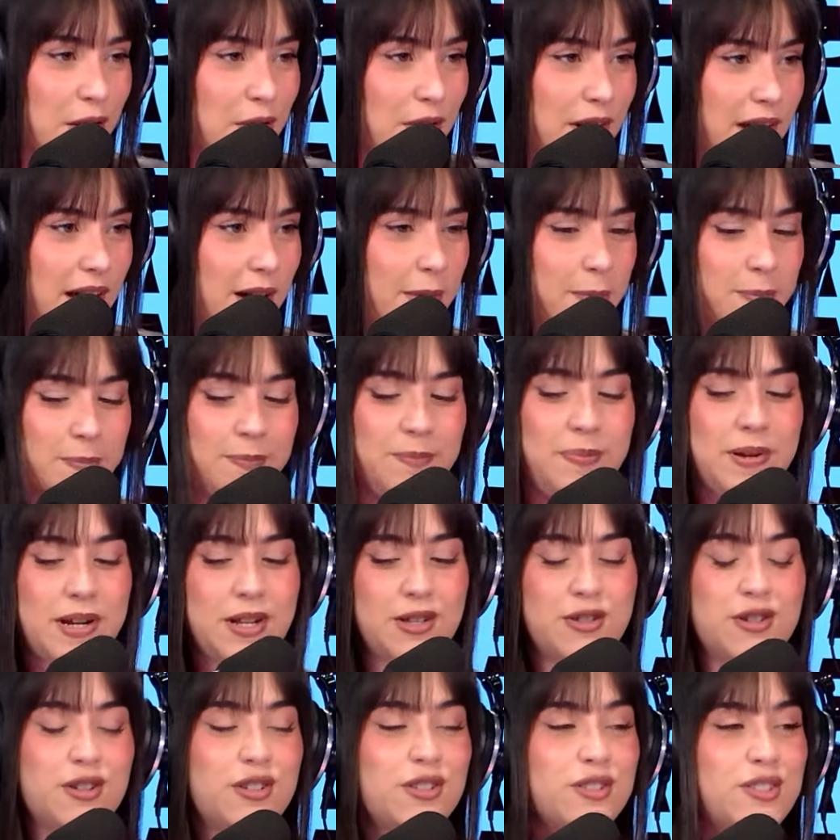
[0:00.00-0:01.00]
ahora, pero
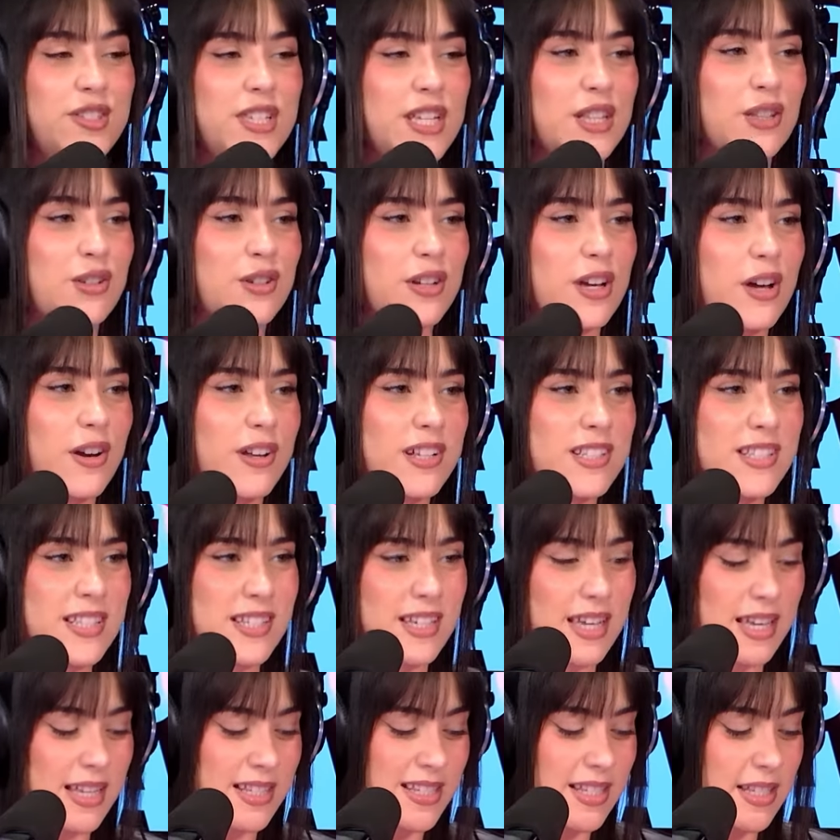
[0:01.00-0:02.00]
yo siento que ahora
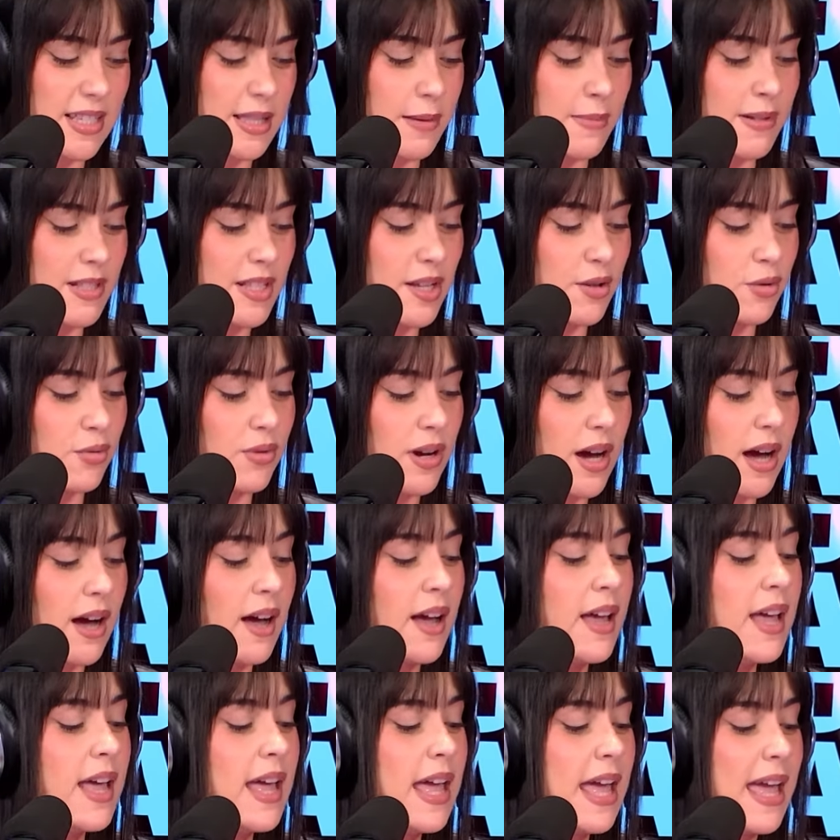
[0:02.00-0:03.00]
existe más que nunca
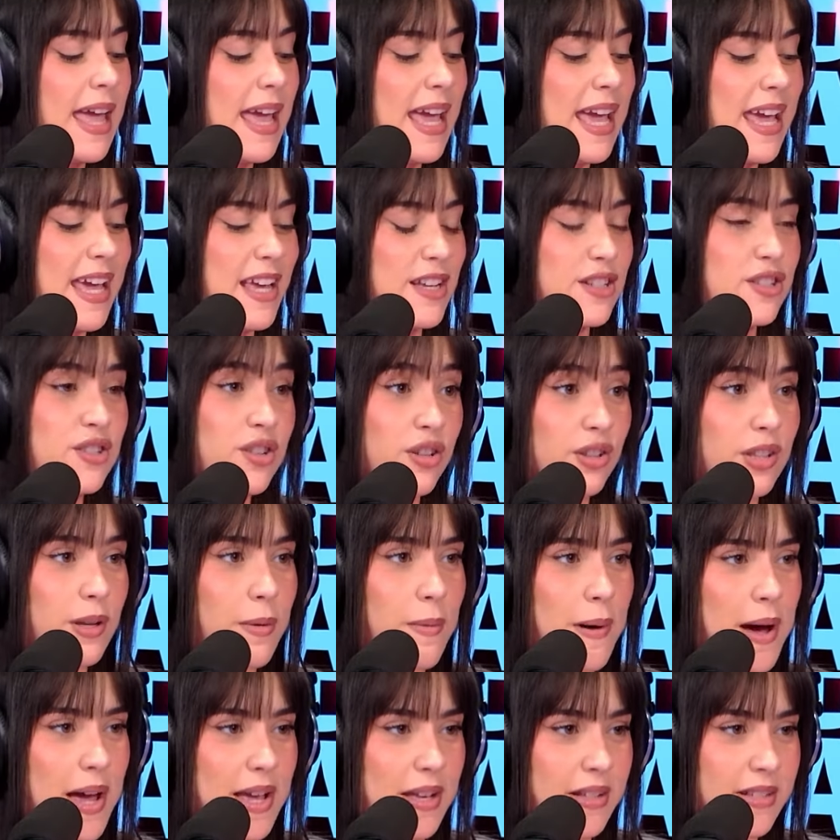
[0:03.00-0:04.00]
eh,
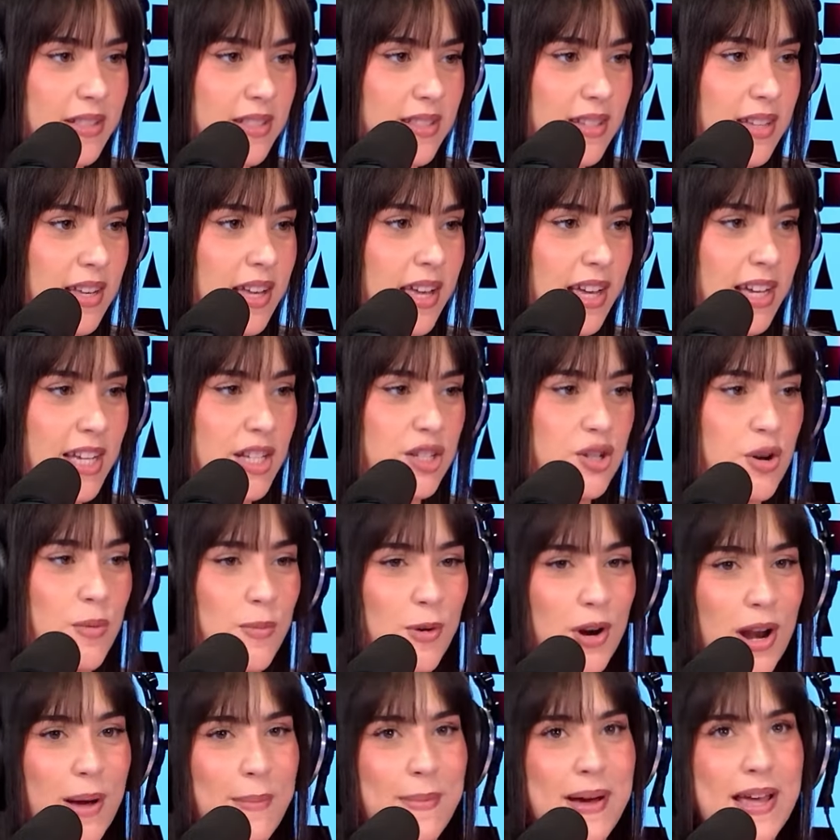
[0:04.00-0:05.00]
que es
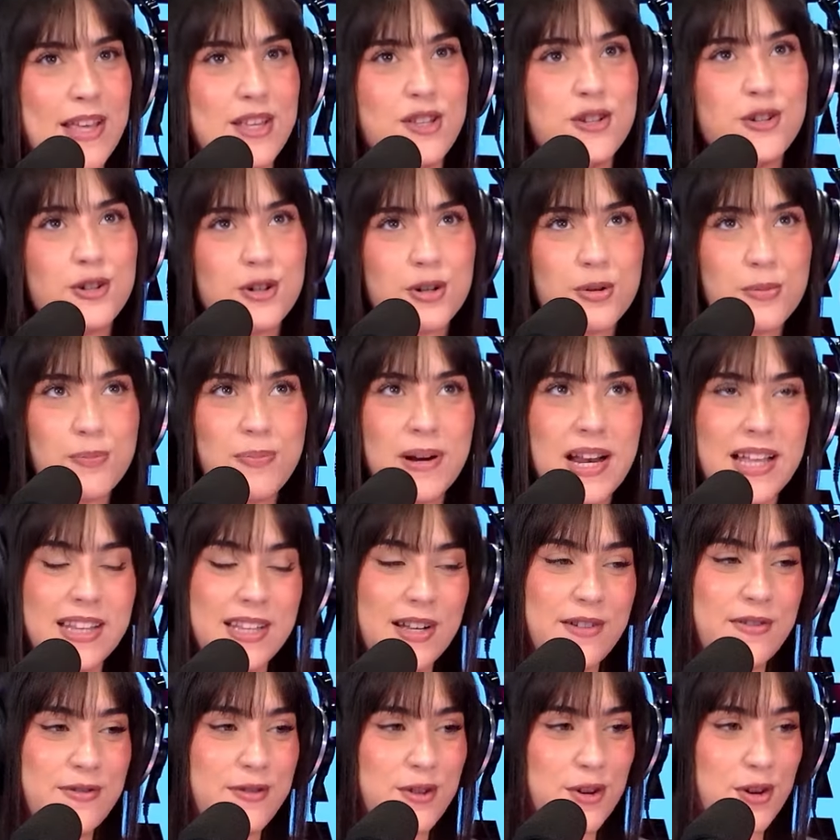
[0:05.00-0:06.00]
como la mayor
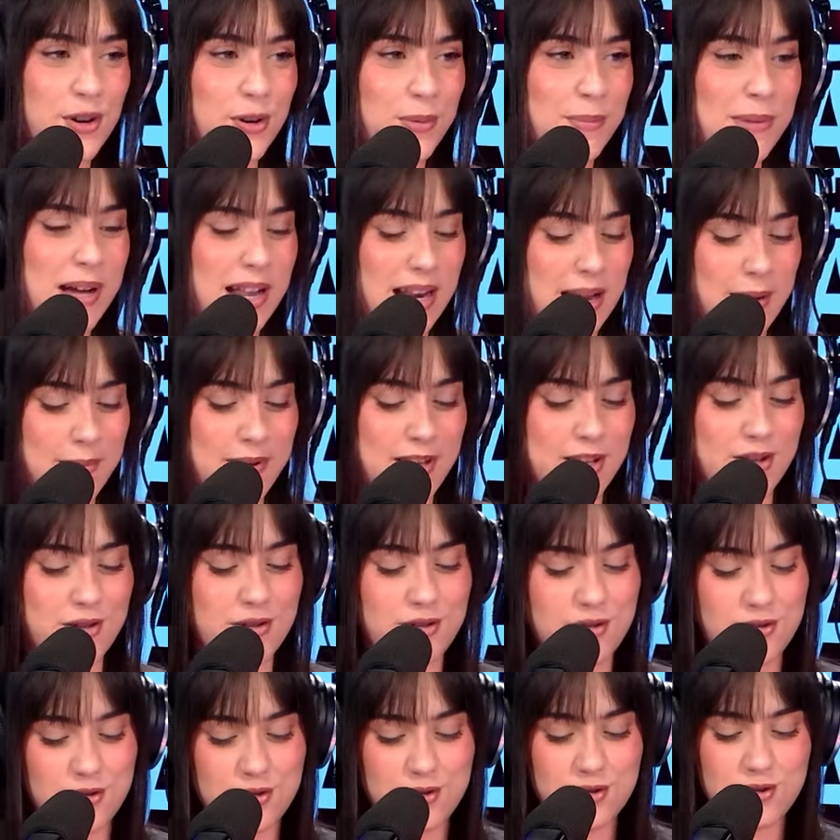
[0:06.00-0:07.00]
plataforma, la
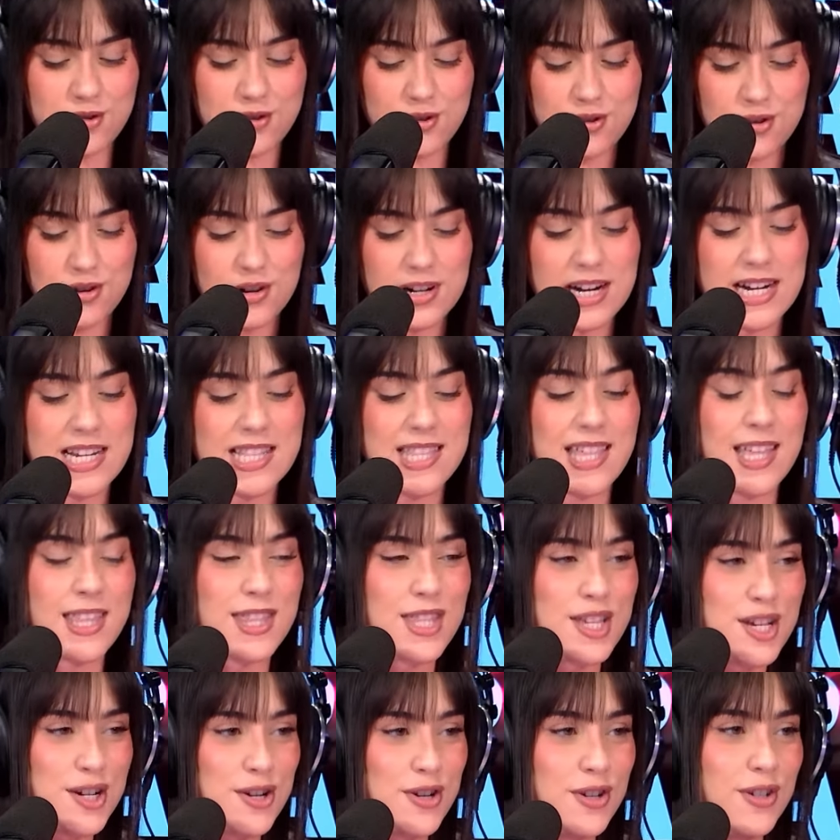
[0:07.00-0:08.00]
mayor
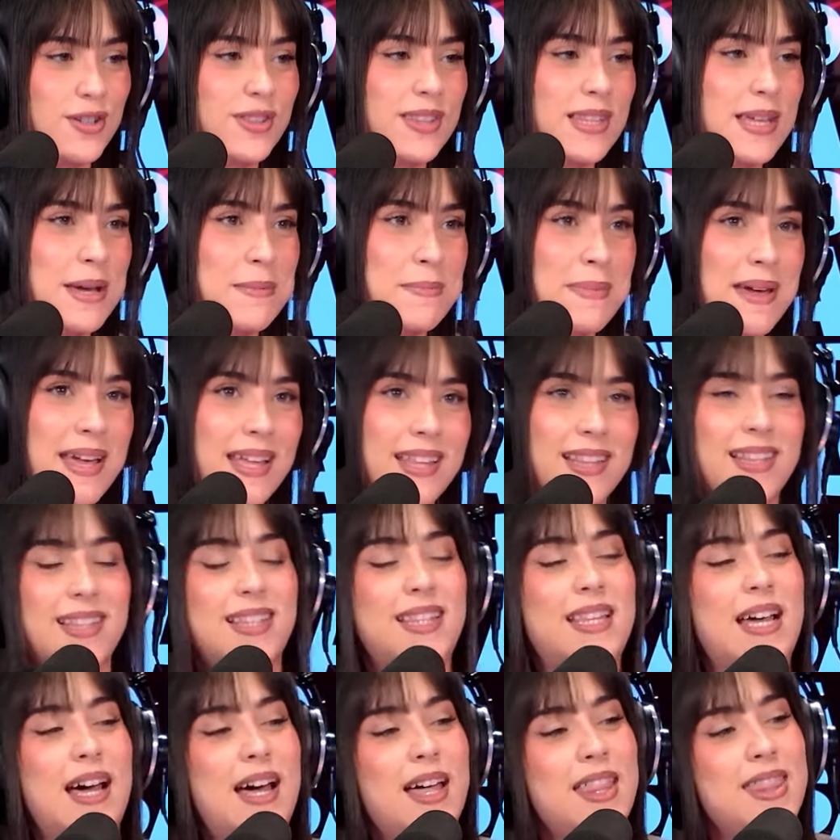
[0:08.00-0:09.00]
organización de
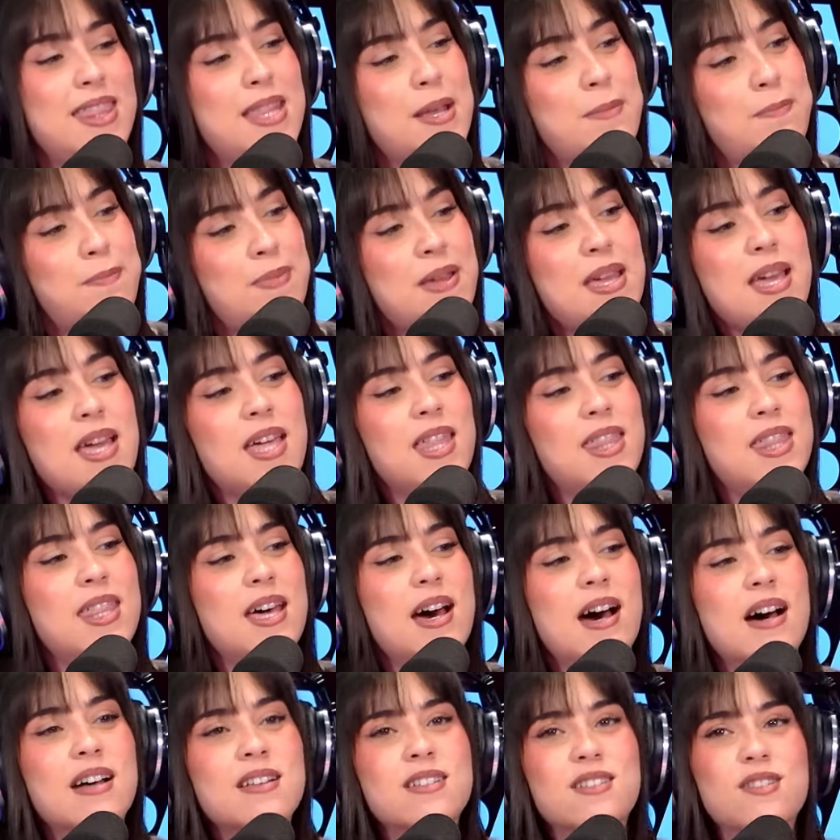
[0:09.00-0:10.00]
venta de
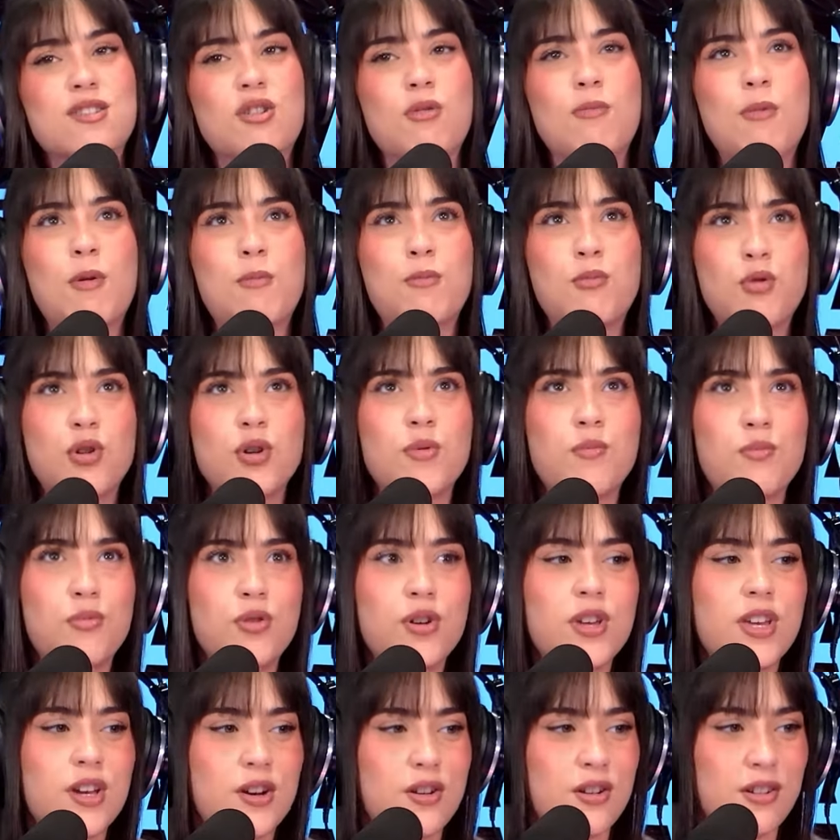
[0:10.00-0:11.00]
piezas como muy,
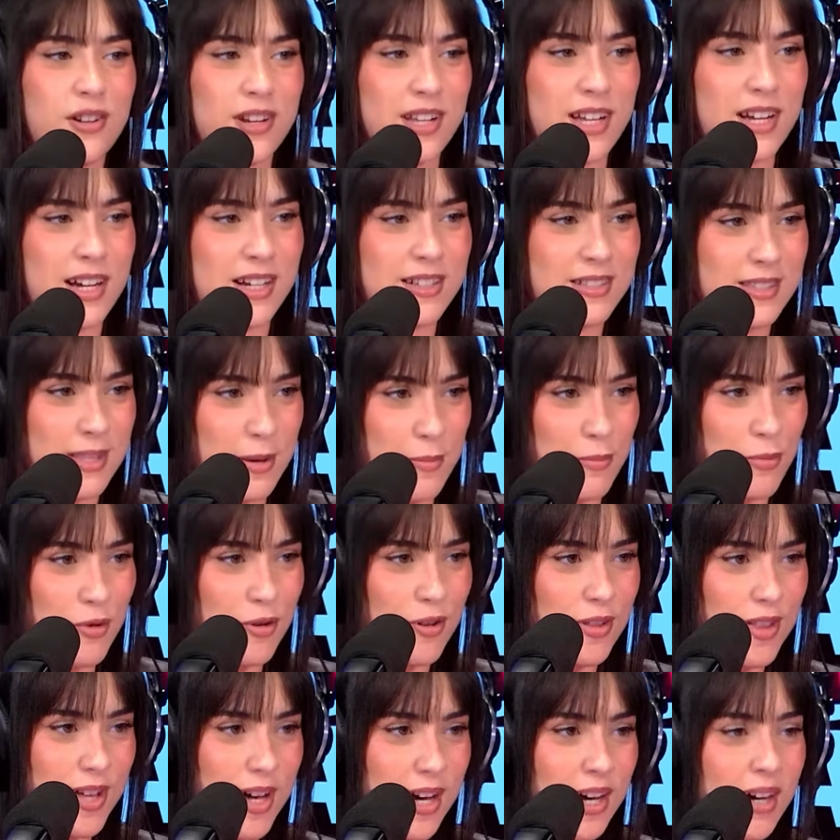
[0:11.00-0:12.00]
muy icónicas de
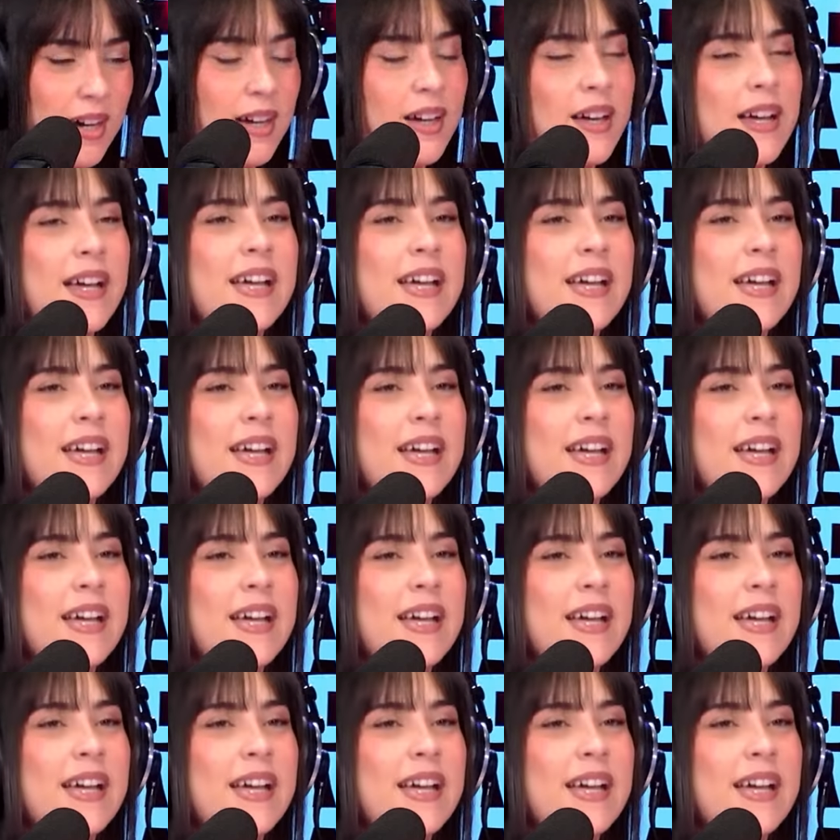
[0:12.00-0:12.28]
moda.